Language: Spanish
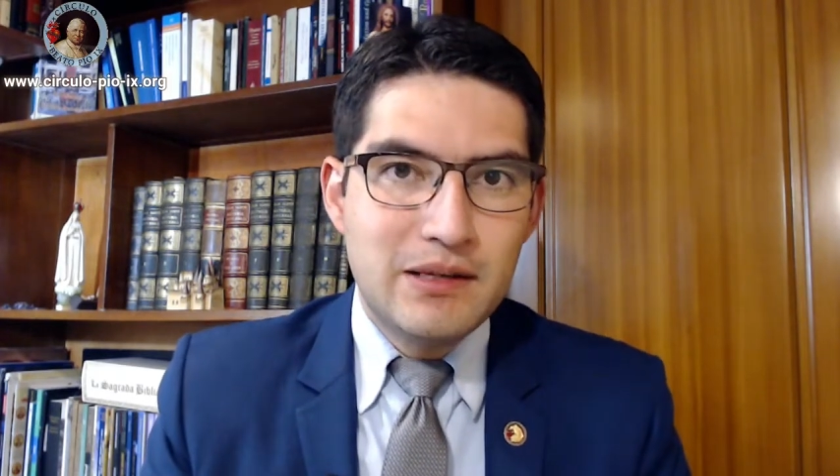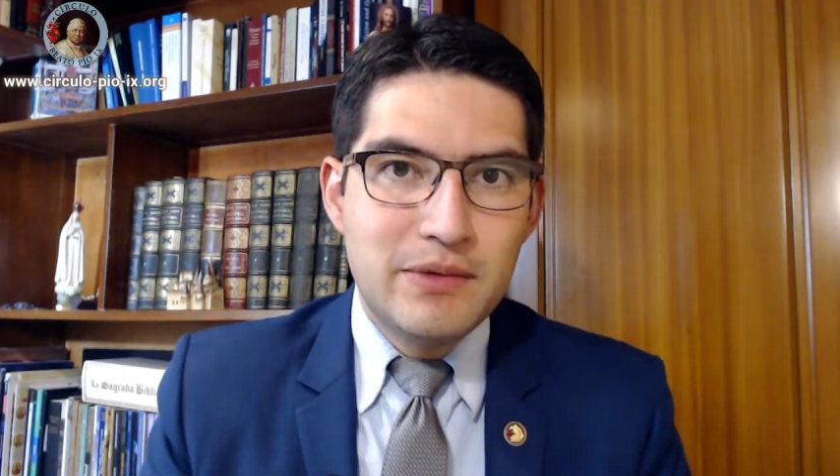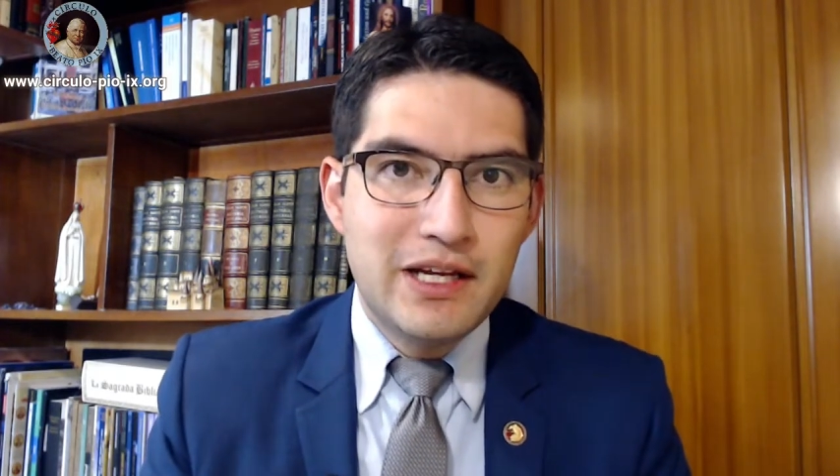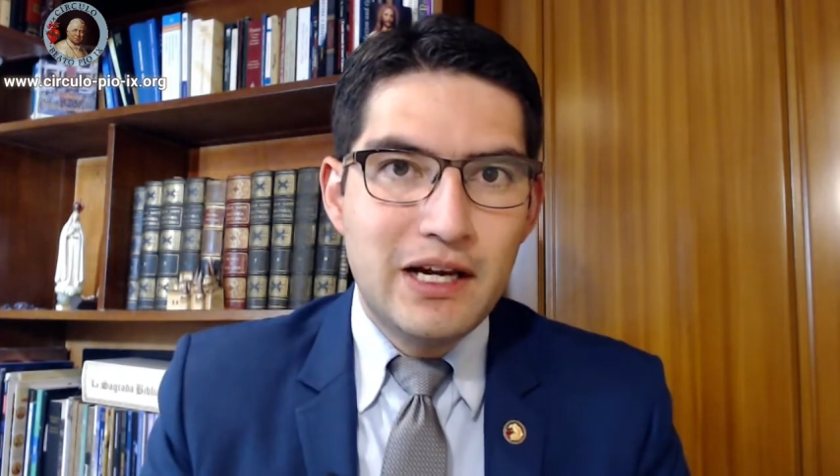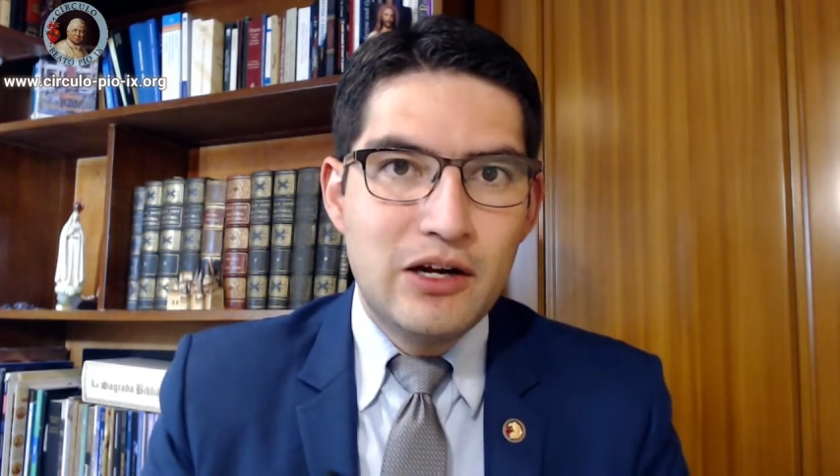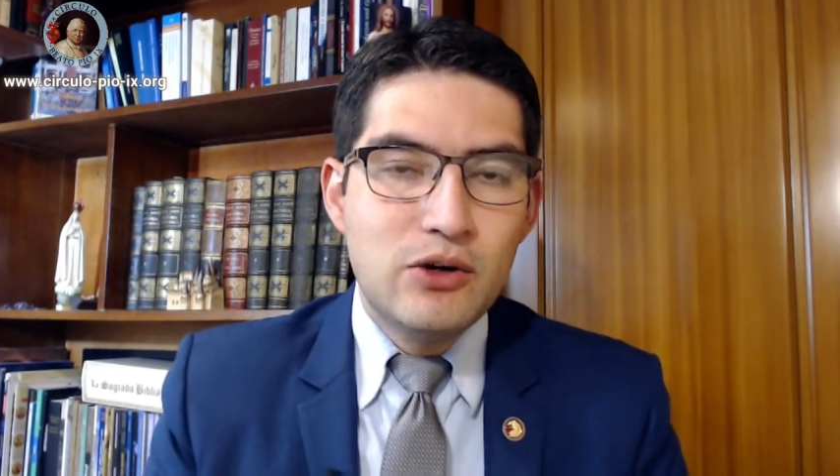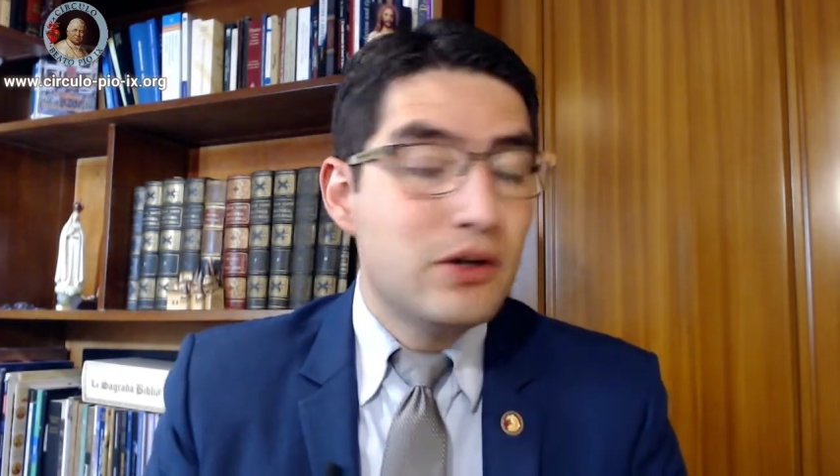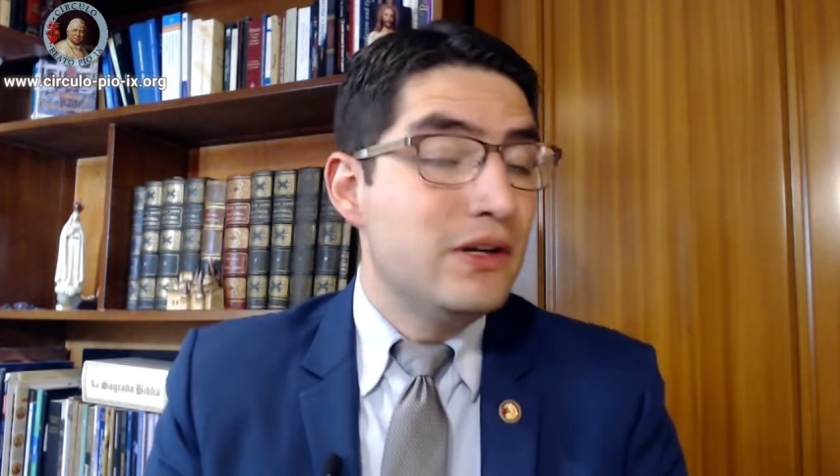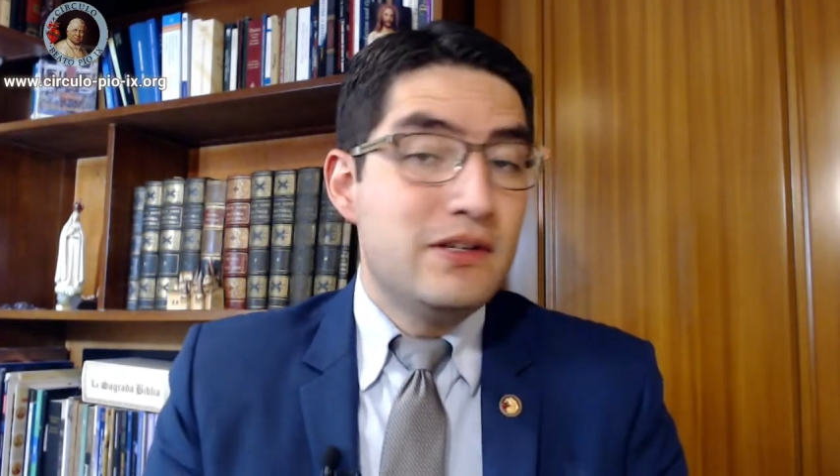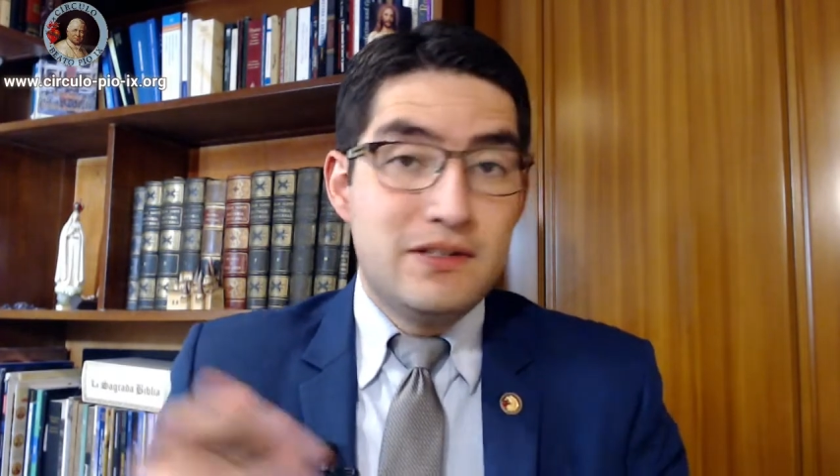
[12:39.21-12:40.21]
María Lacoc?
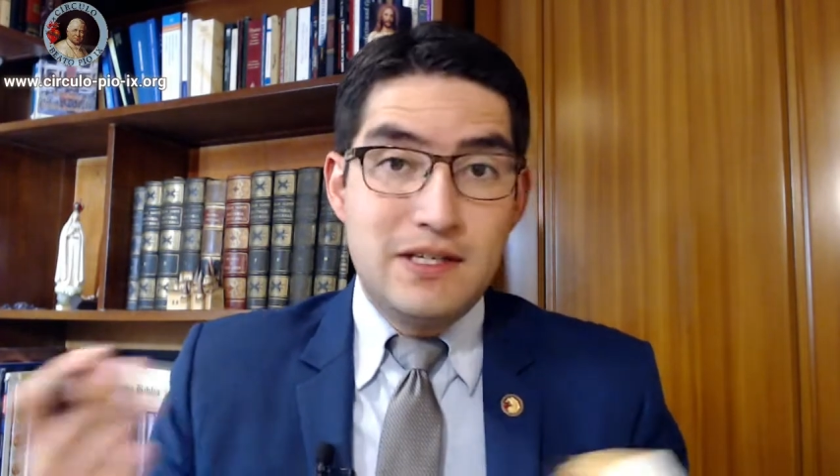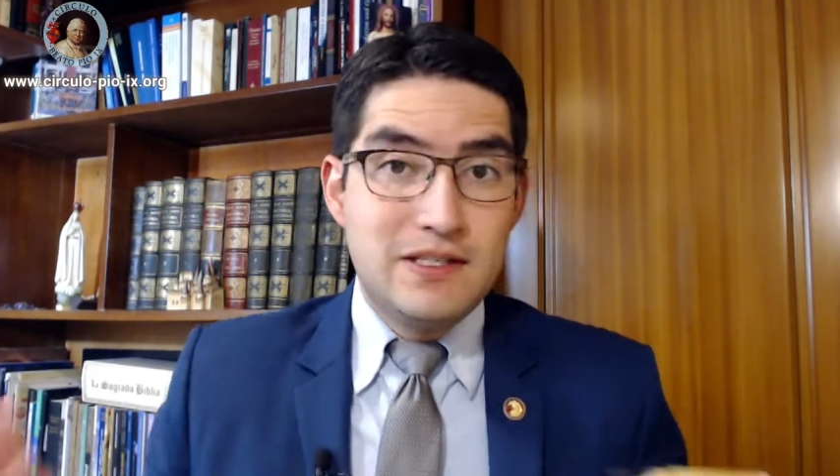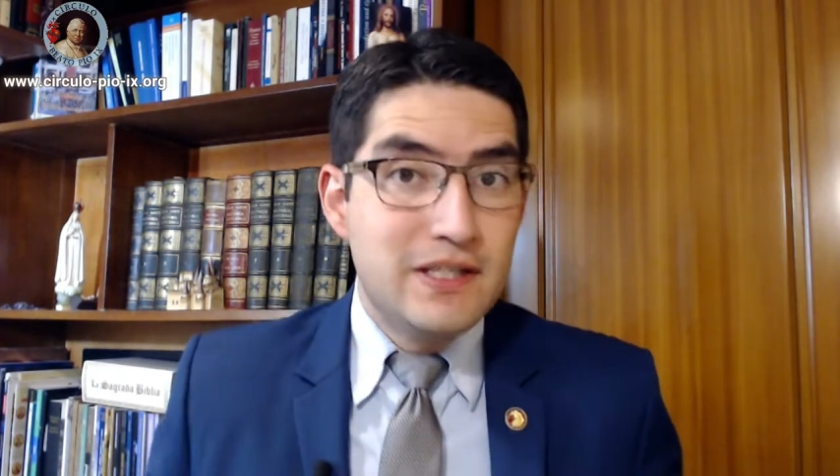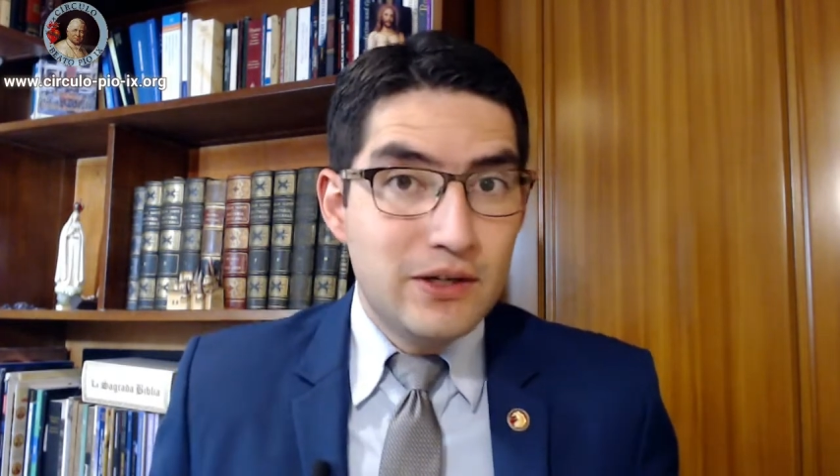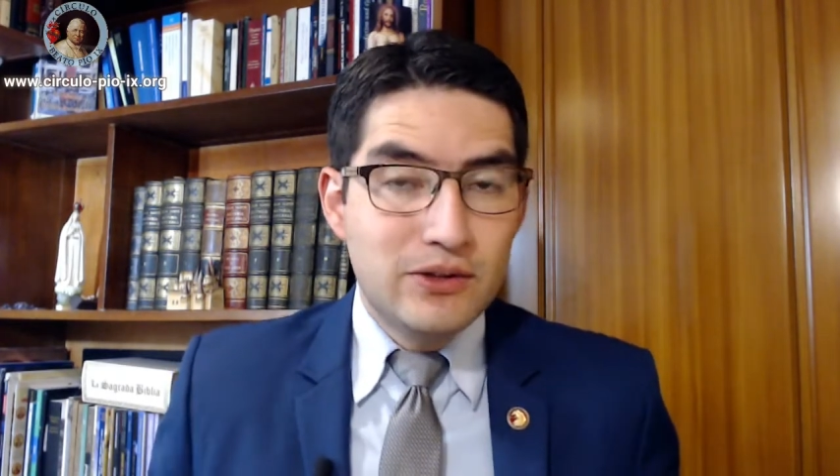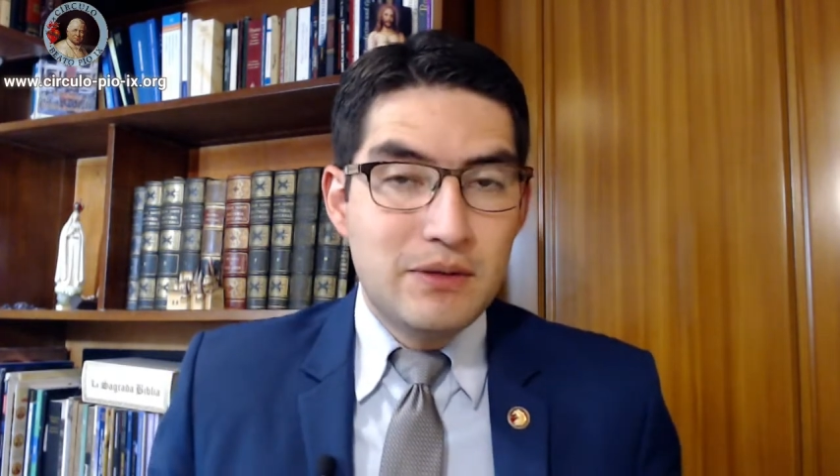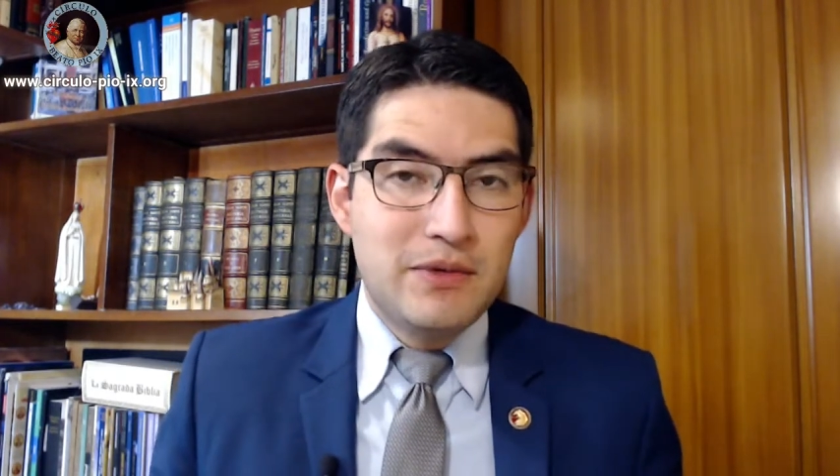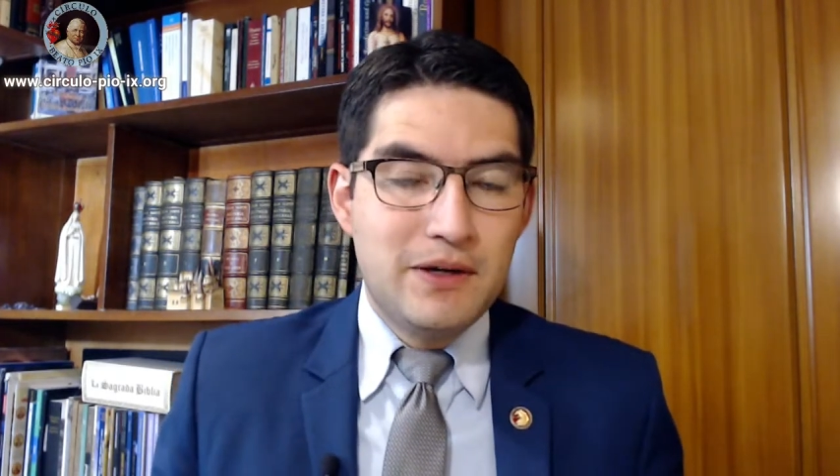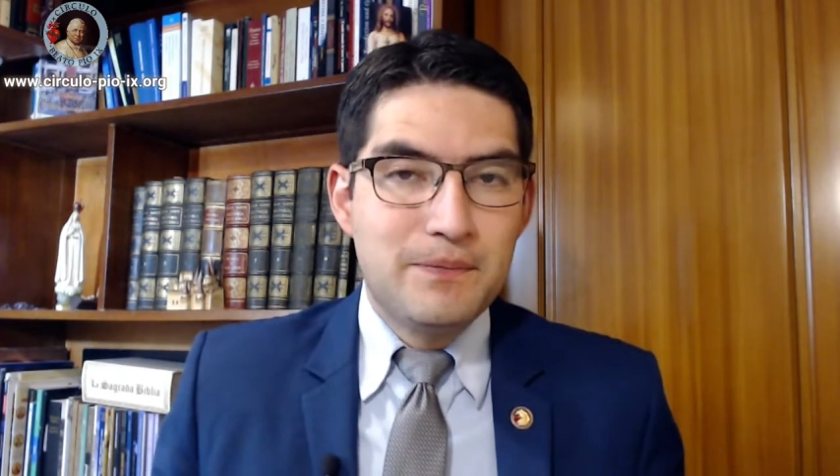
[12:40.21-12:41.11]
Sencillo también.